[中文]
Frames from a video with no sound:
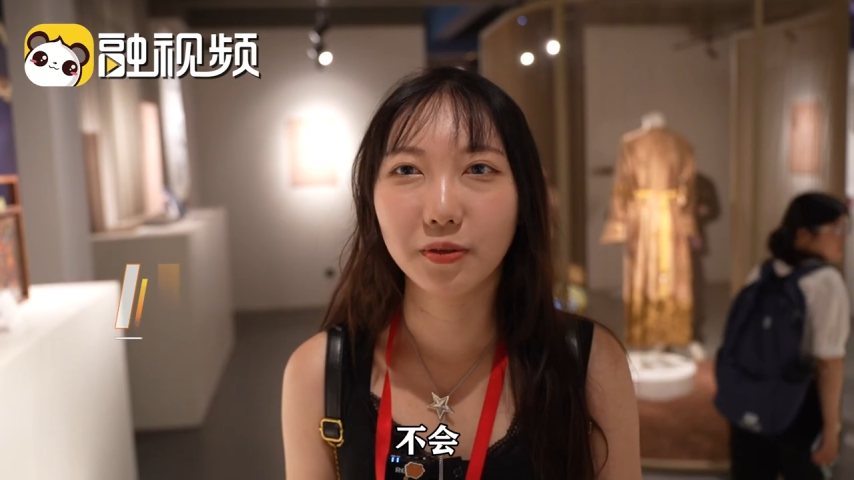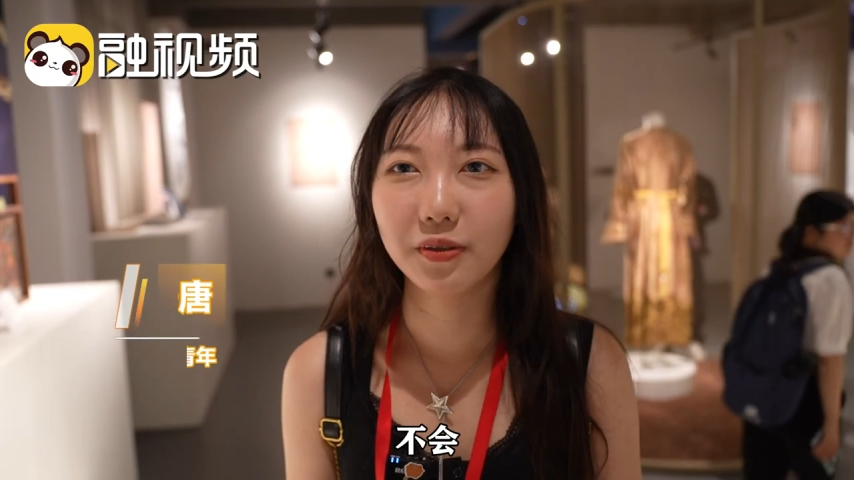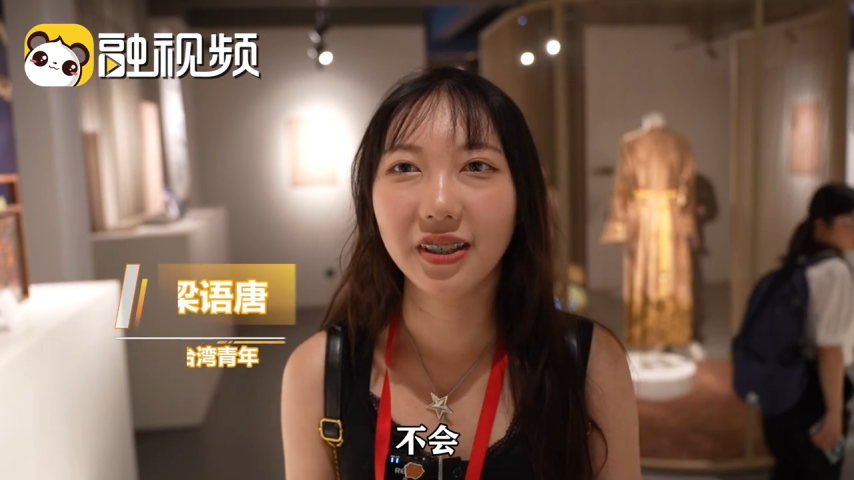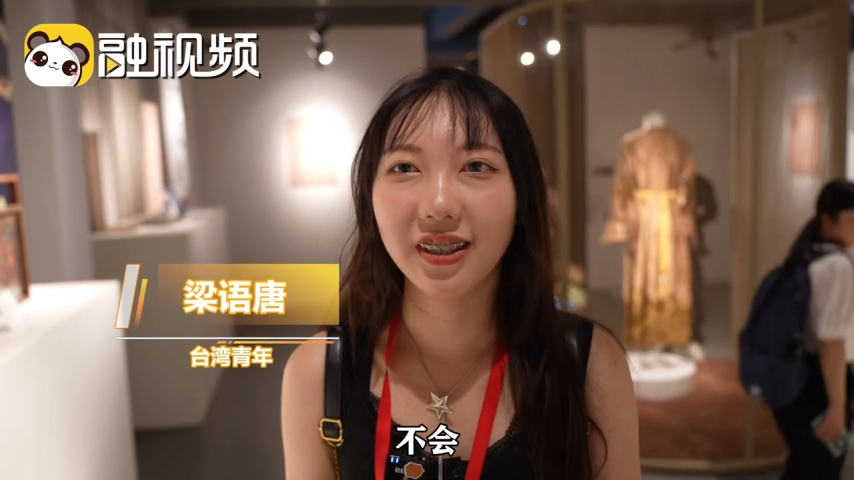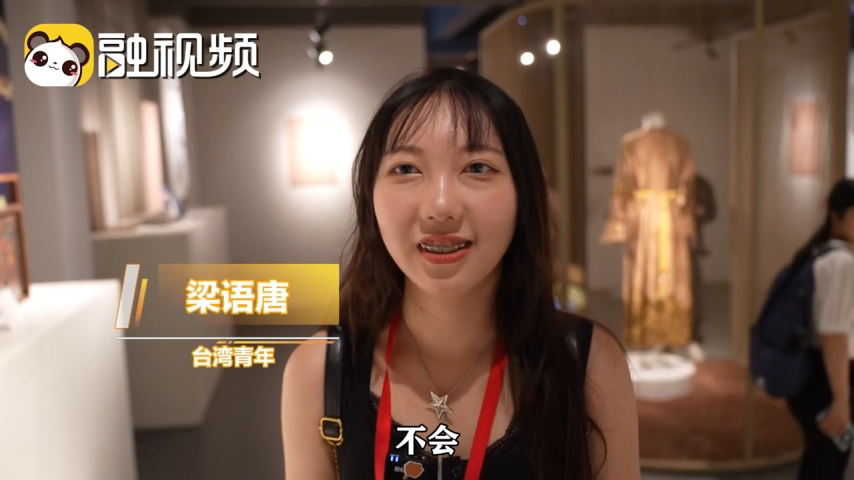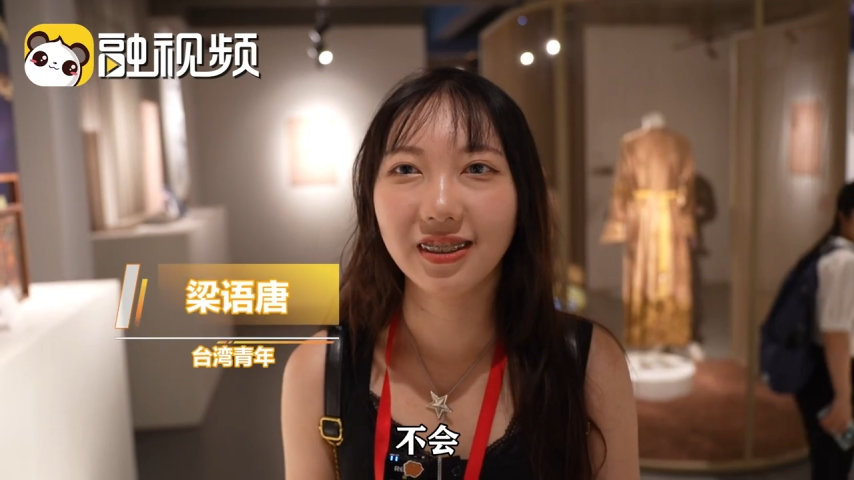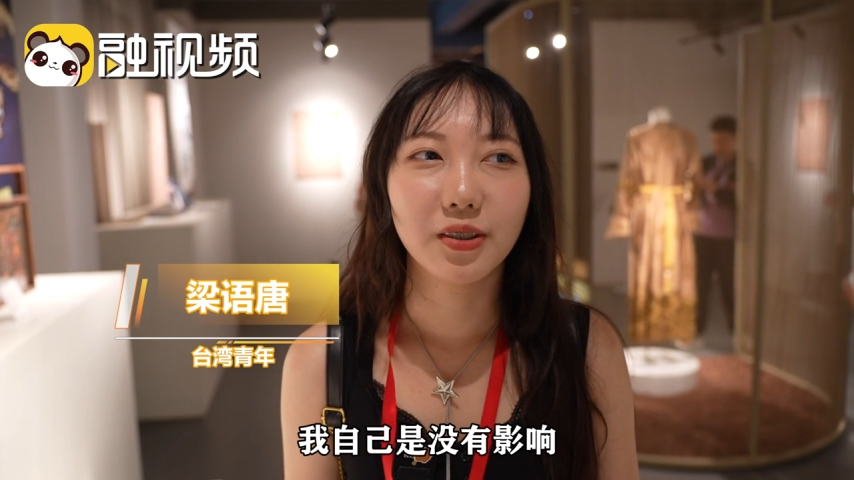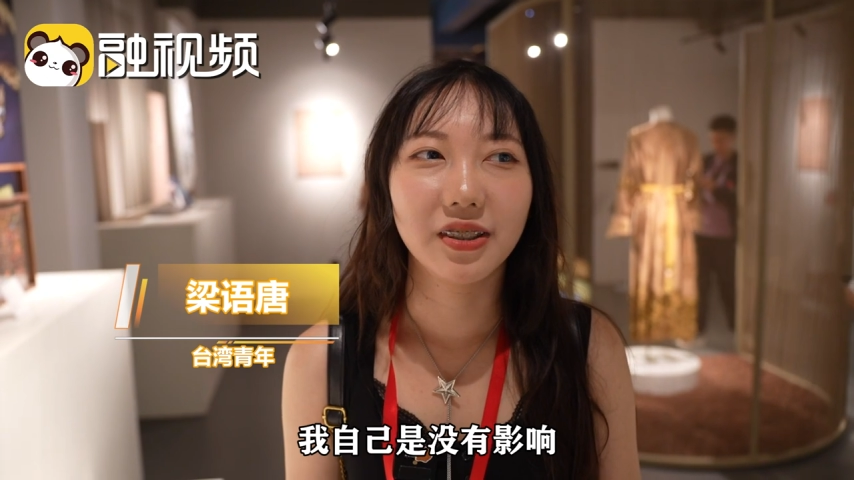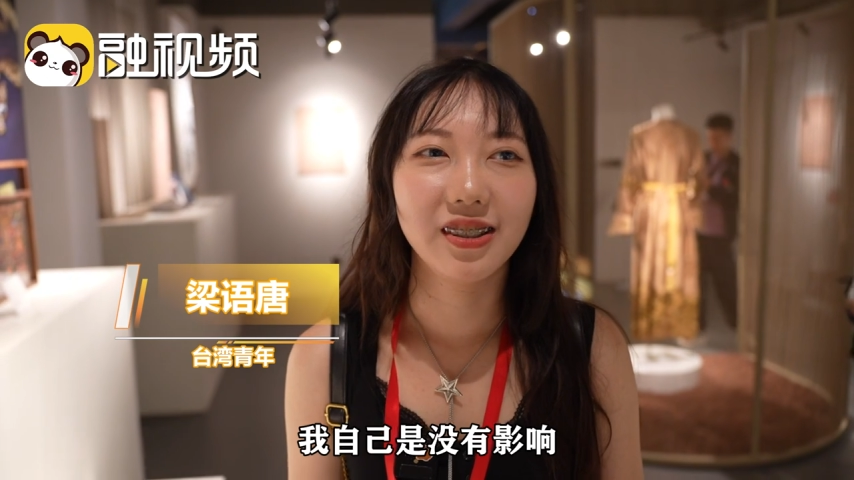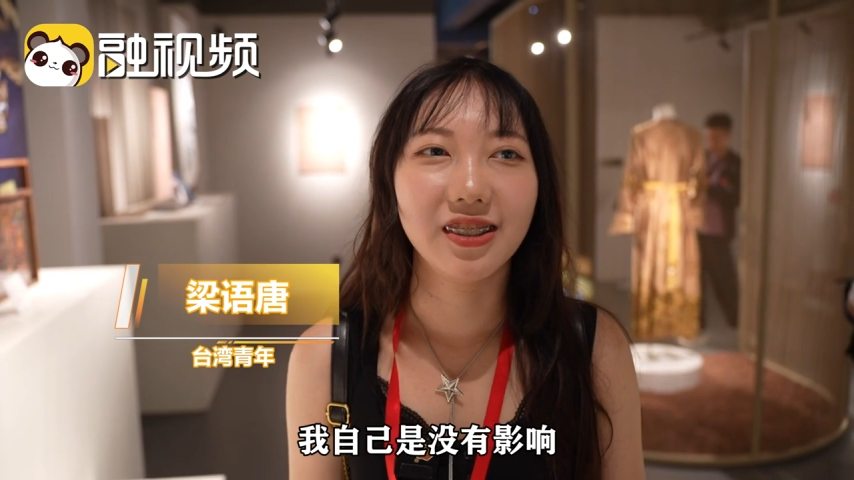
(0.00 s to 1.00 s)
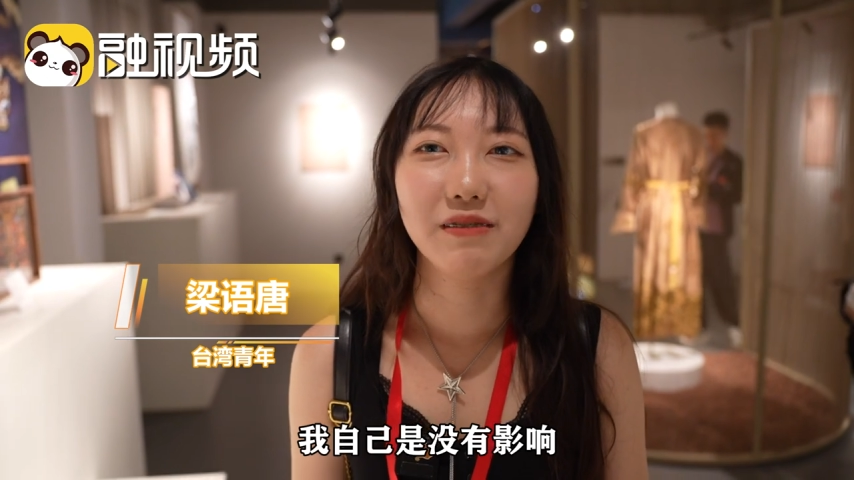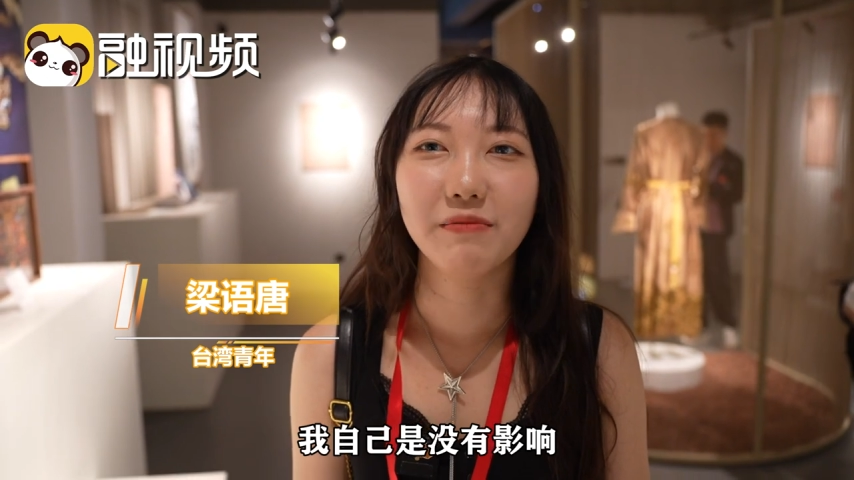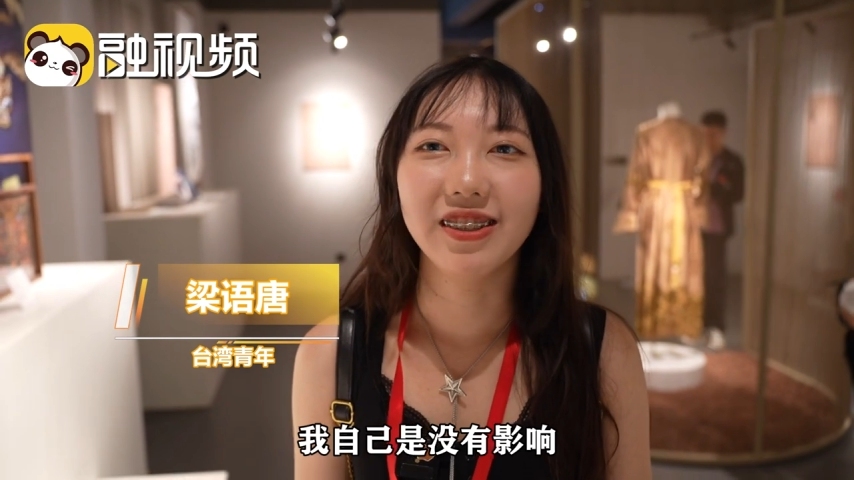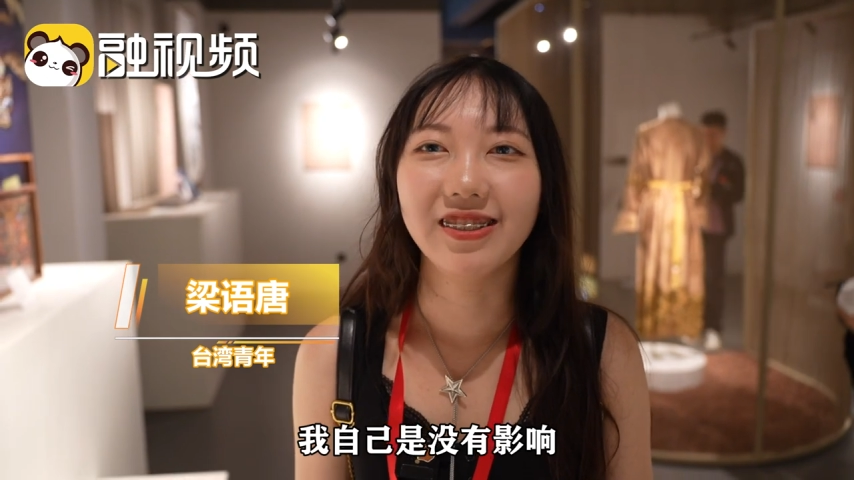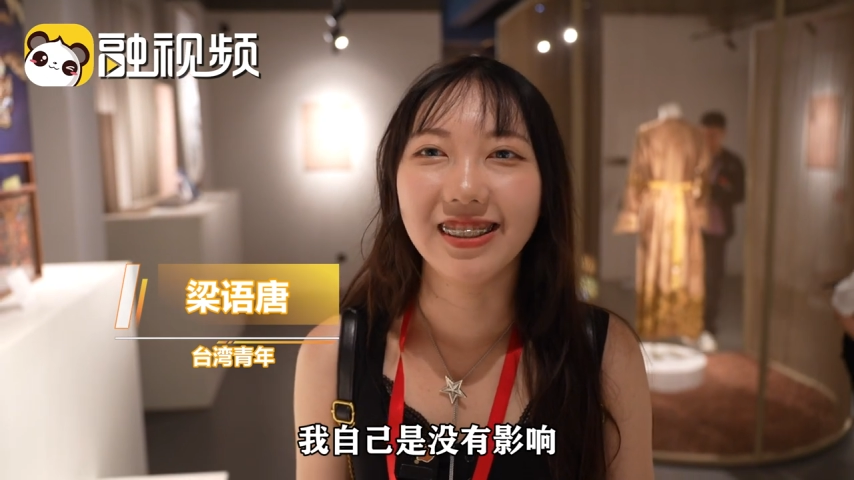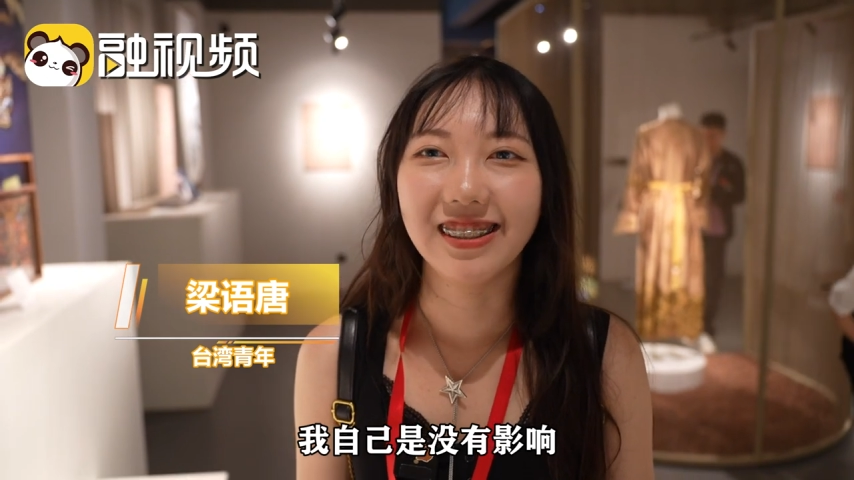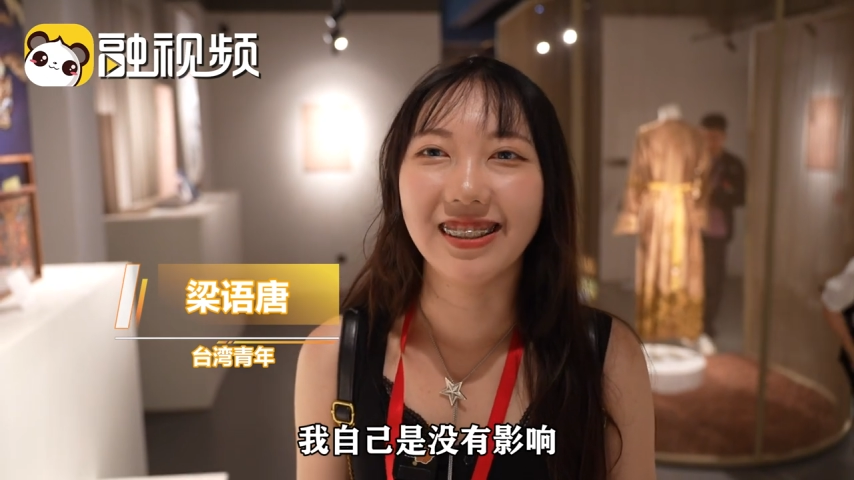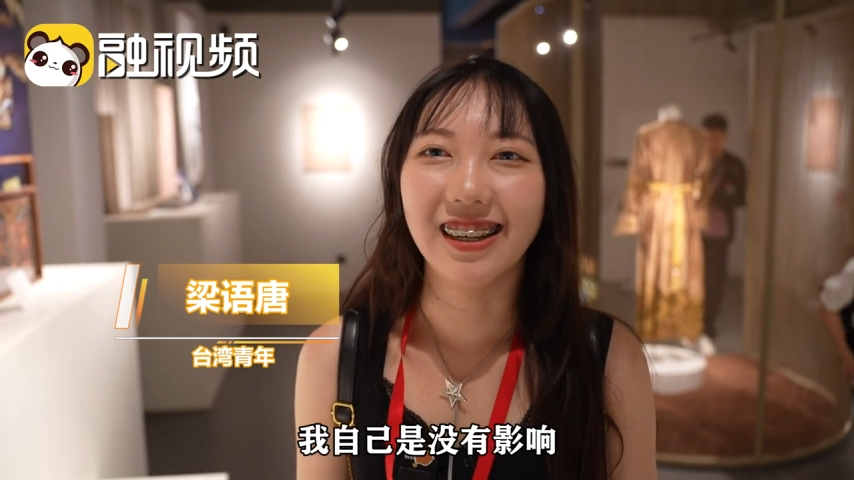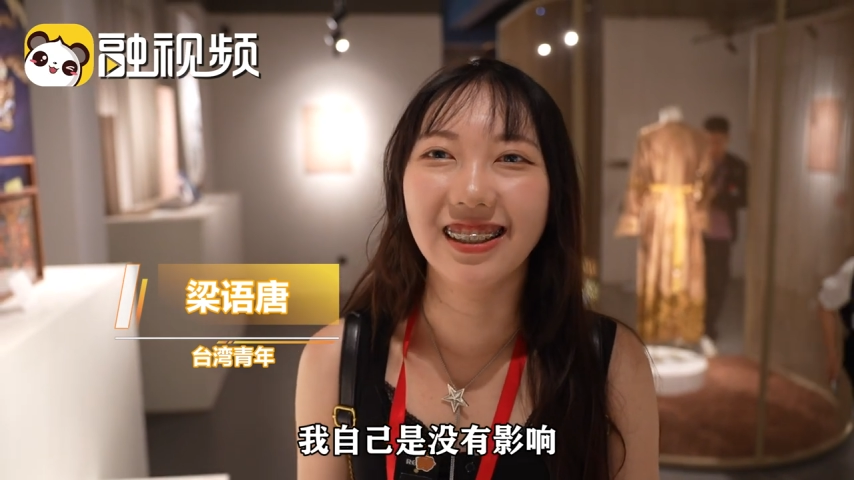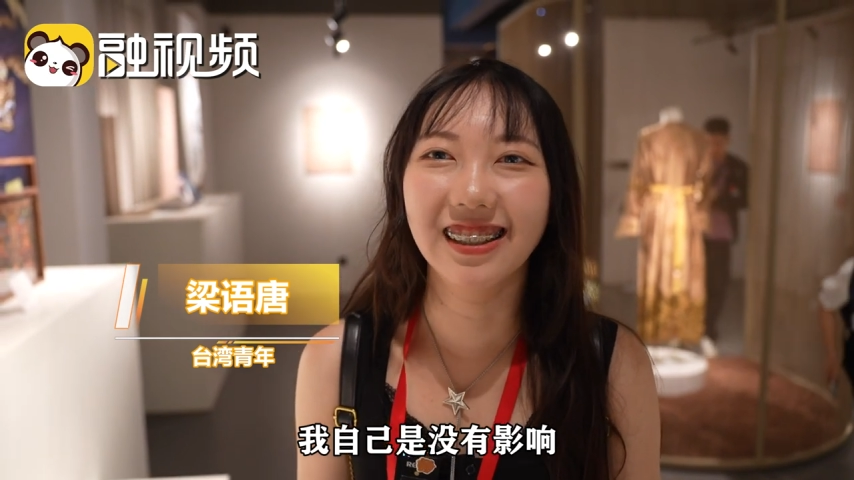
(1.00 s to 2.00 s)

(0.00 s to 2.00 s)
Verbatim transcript: 会，我自己是没有影响，